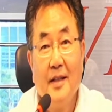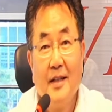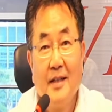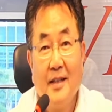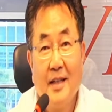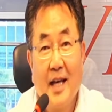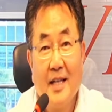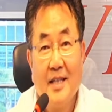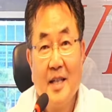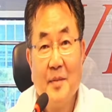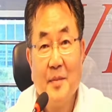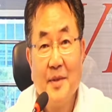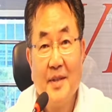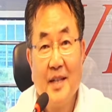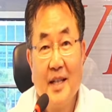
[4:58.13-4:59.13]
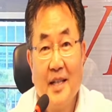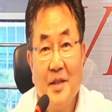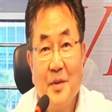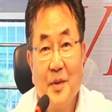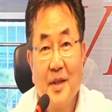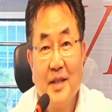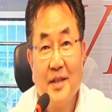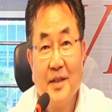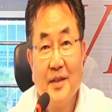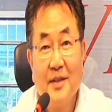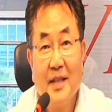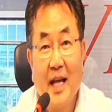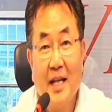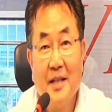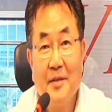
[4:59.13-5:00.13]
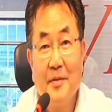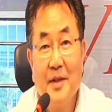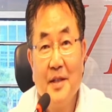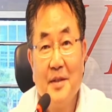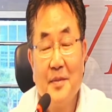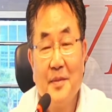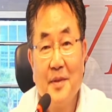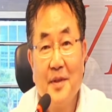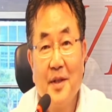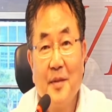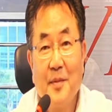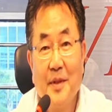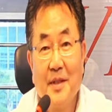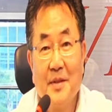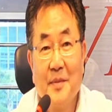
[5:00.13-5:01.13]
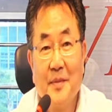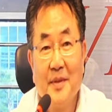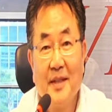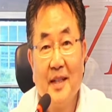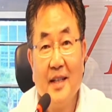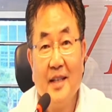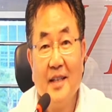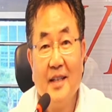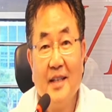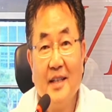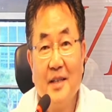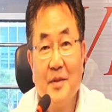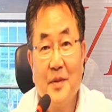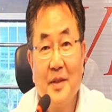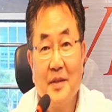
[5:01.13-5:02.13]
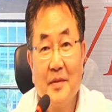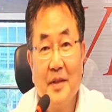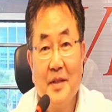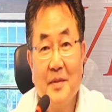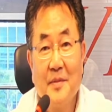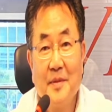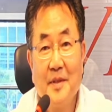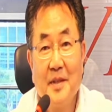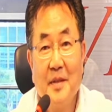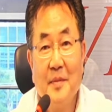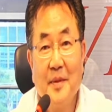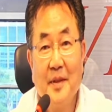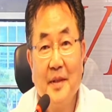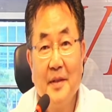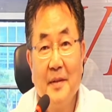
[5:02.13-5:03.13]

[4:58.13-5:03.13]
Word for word: 다시 한번 제가 이쪽에서 다른 페이스북을 켜보겠습니다. 어, 이쪽에서 페이스북 키면